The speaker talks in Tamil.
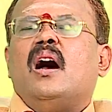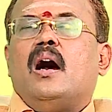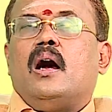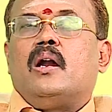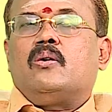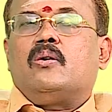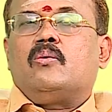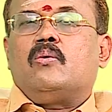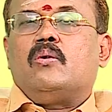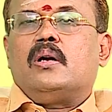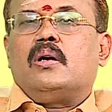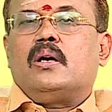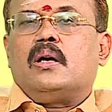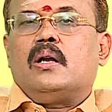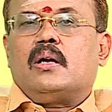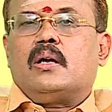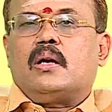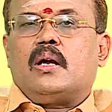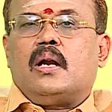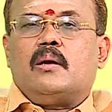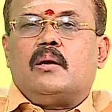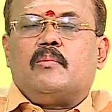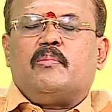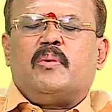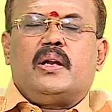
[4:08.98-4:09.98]
அனுகூலங்கள்
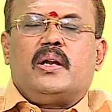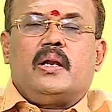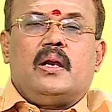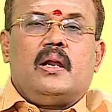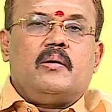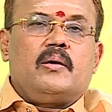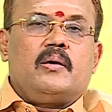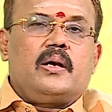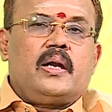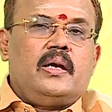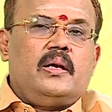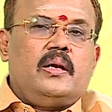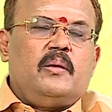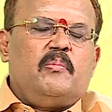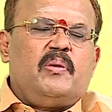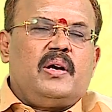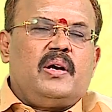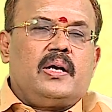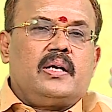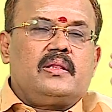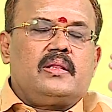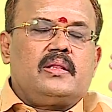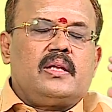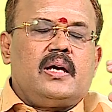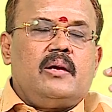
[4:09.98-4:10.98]
காணப்படலாம்
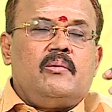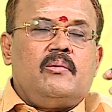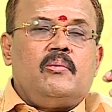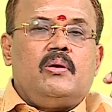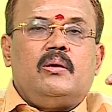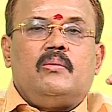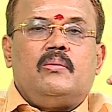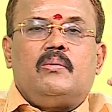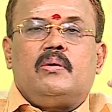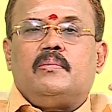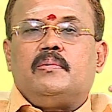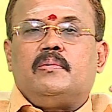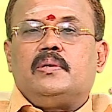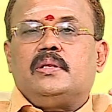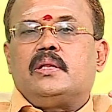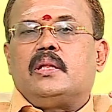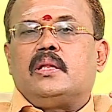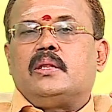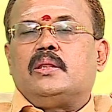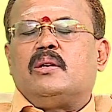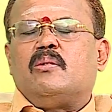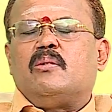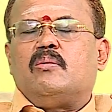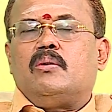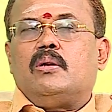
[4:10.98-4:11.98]
கண்டிப்பாக தாய் வழி உறவு
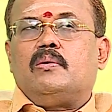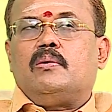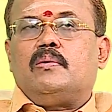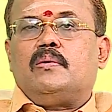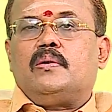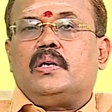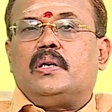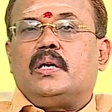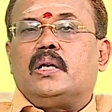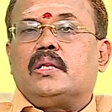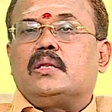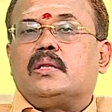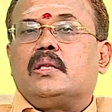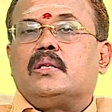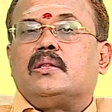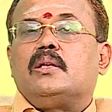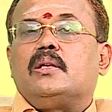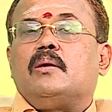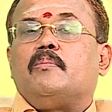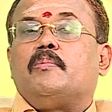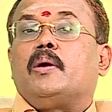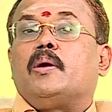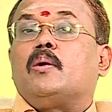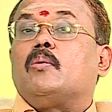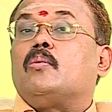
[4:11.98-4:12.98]
தந்தை வழி உறவு
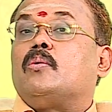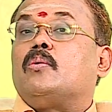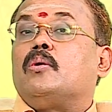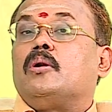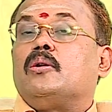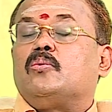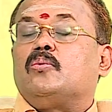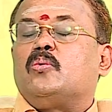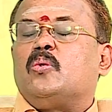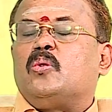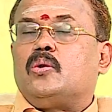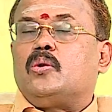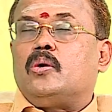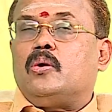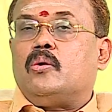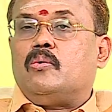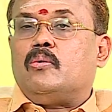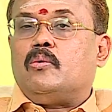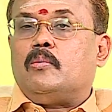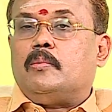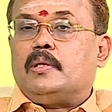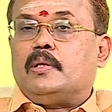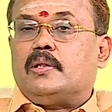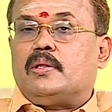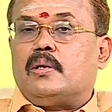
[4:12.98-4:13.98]
ரத்தத்தில் பரவக்கூடிய தொற்றுநோய்
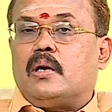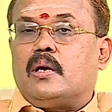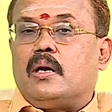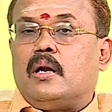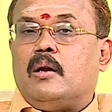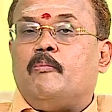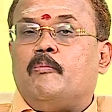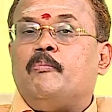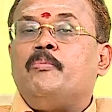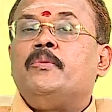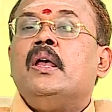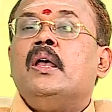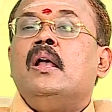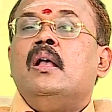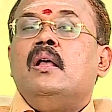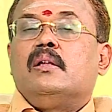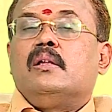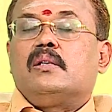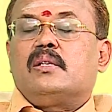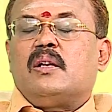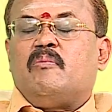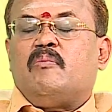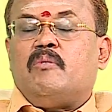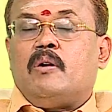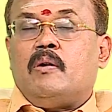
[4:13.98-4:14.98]
உபத்திரங்கள்
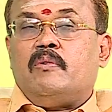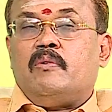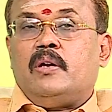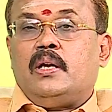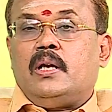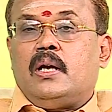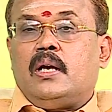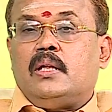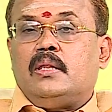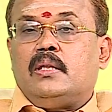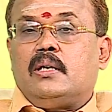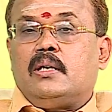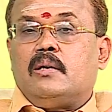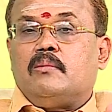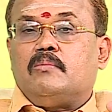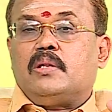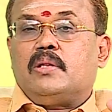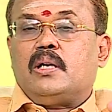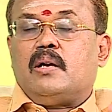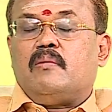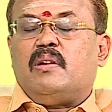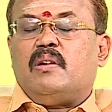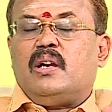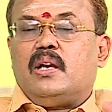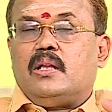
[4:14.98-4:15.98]
சபாவின் ஆதிக்கம்
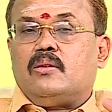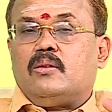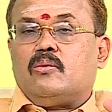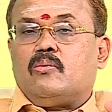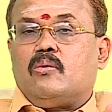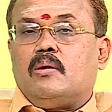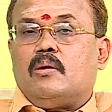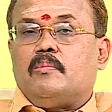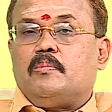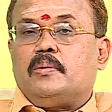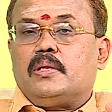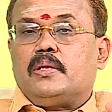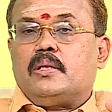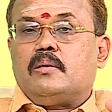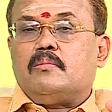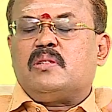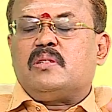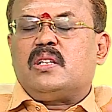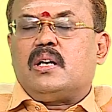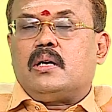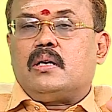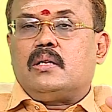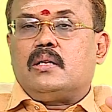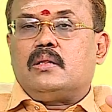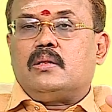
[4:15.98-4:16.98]
தேவையில்லாத குழப்பத்தையும்
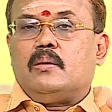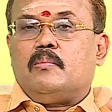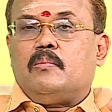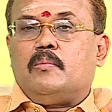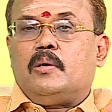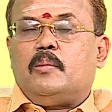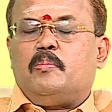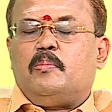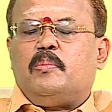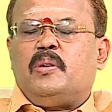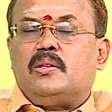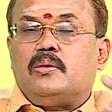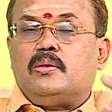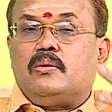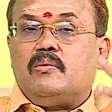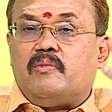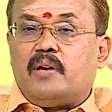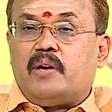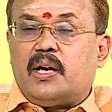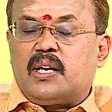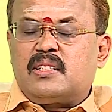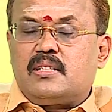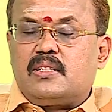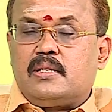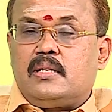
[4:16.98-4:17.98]
சங்கடத்தையும் ஏற்படுத்தும்
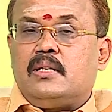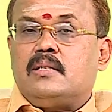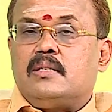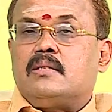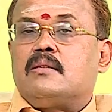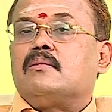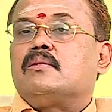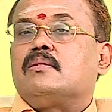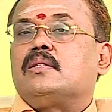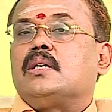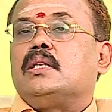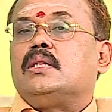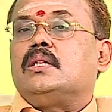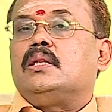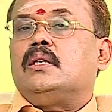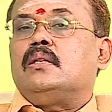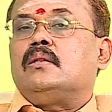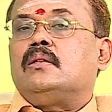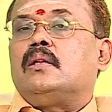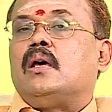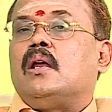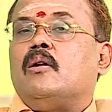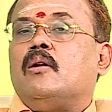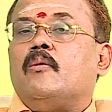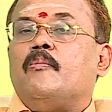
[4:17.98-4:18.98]
வேக்சினேஷன்
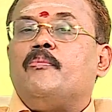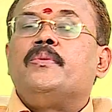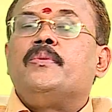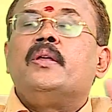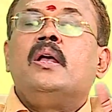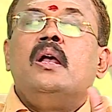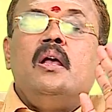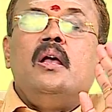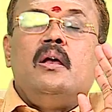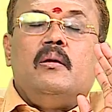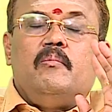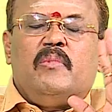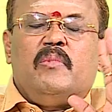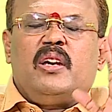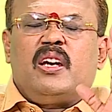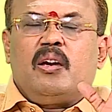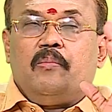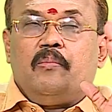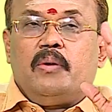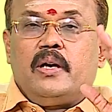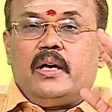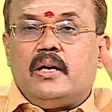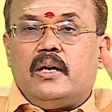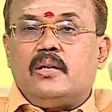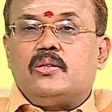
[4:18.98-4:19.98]
செய்திருந்தாலும் மிக
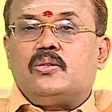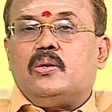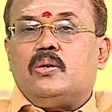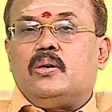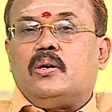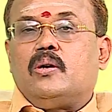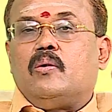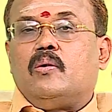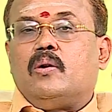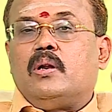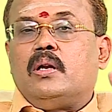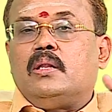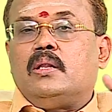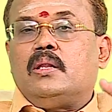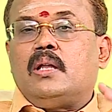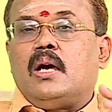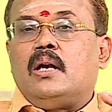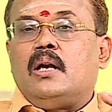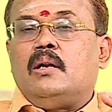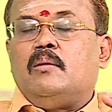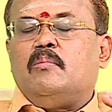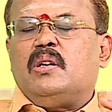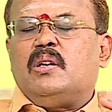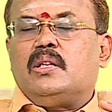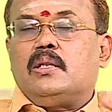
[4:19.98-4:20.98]
மிக எச்சரிக்கையுடன்
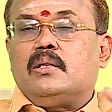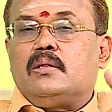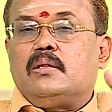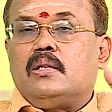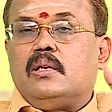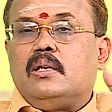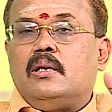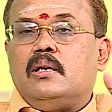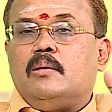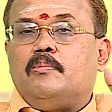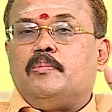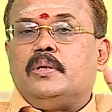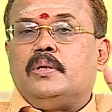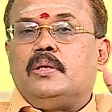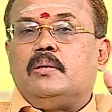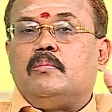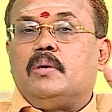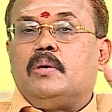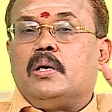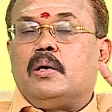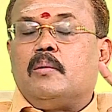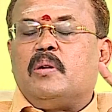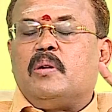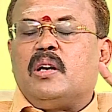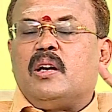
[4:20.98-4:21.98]
தானி மாதத்தில் இருப்பது
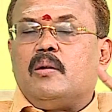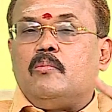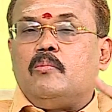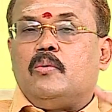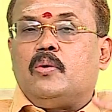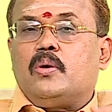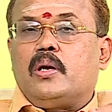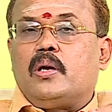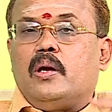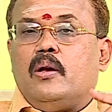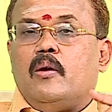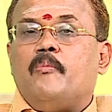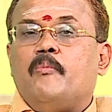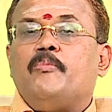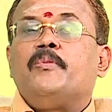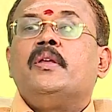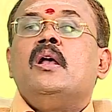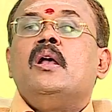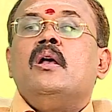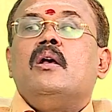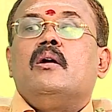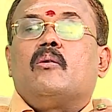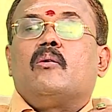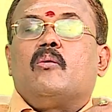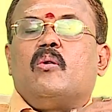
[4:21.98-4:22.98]
மிக மிக முக்கியம்
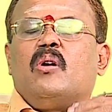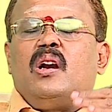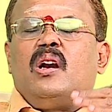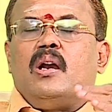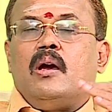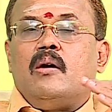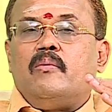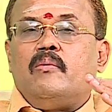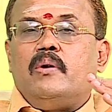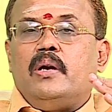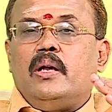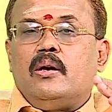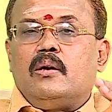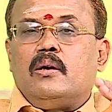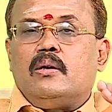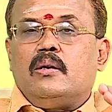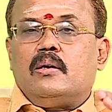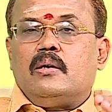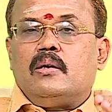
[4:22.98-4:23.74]
கொரோனாவுடைய